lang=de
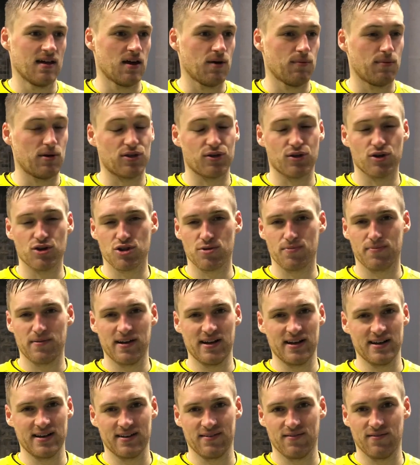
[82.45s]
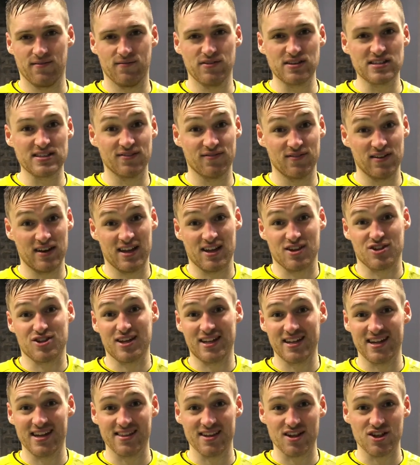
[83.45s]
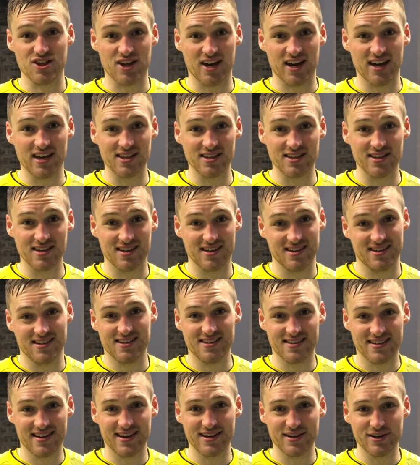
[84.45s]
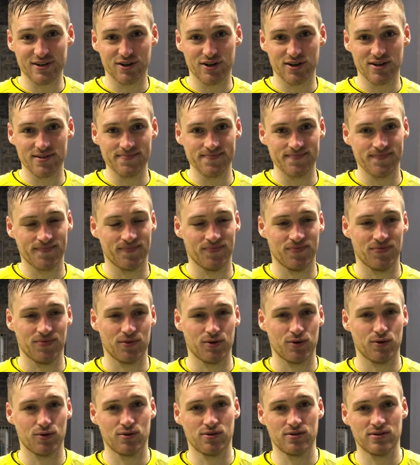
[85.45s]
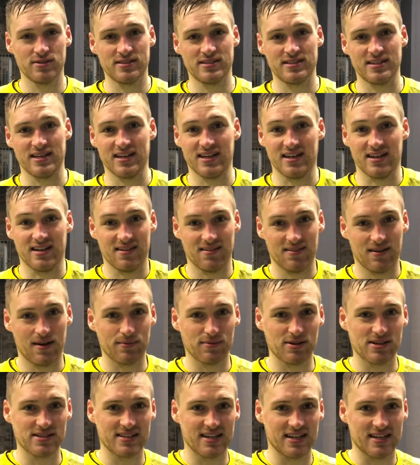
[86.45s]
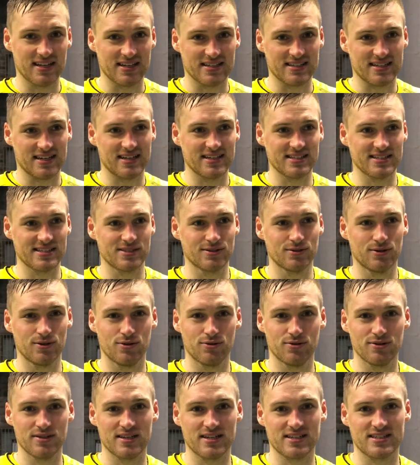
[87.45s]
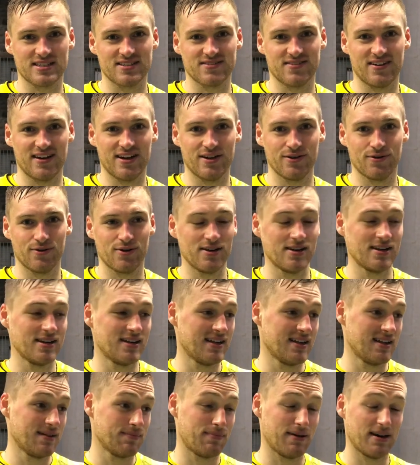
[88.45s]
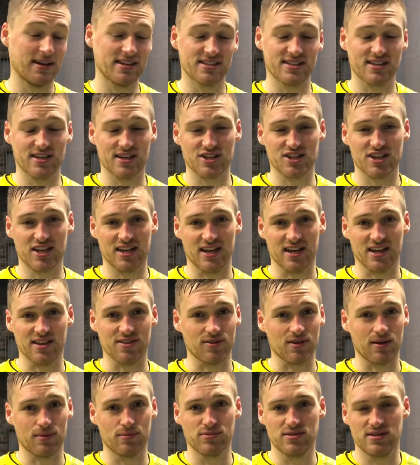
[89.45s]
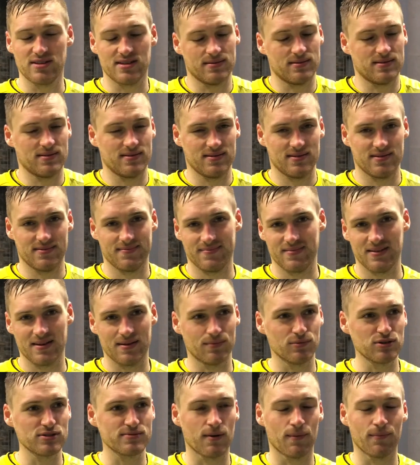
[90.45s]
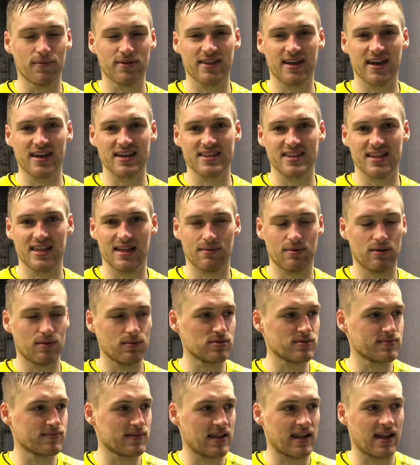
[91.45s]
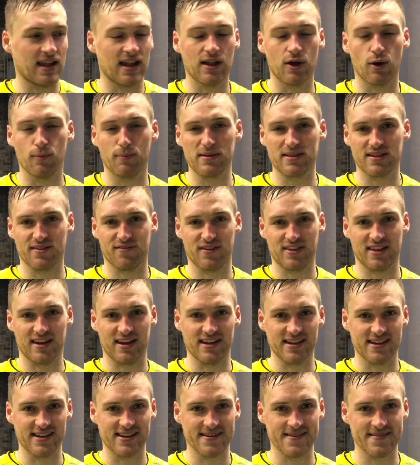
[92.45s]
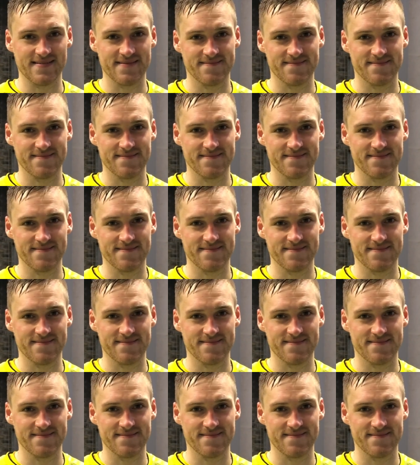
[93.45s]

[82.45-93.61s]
bei solchen Spielen wissen wir, dass Standards entscheidend sein können. Und ja, haben gesehen, das 1-0 und das 2-0, beides nach Standards. Und damit ja, muss man mit rechnen, aber muss man dann halt auch besser verteidigen.